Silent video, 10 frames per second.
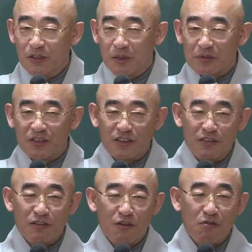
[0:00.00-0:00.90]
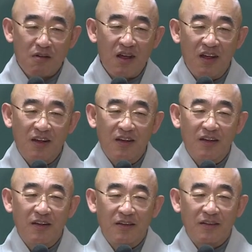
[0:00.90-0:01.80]
없어지는 경우가
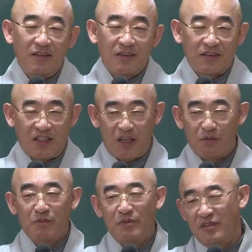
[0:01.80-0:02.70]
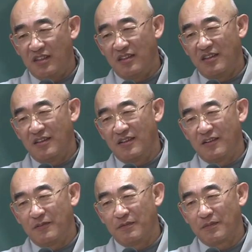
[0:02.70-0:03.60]
대부분이에요.
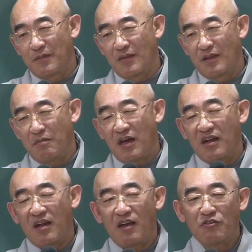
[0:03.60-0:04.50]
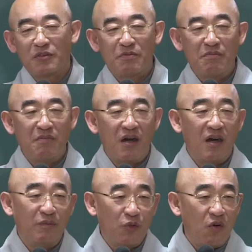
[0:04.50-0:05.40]
말을 하고 싶은
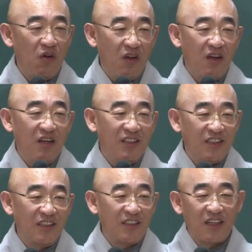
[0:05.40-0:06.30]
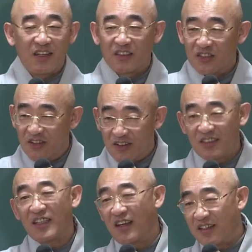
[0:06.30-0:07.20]
마음도 이럴 때가
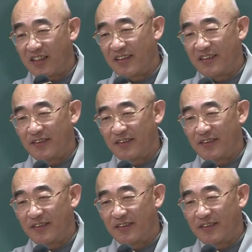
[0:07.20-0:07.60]
적지 않아요.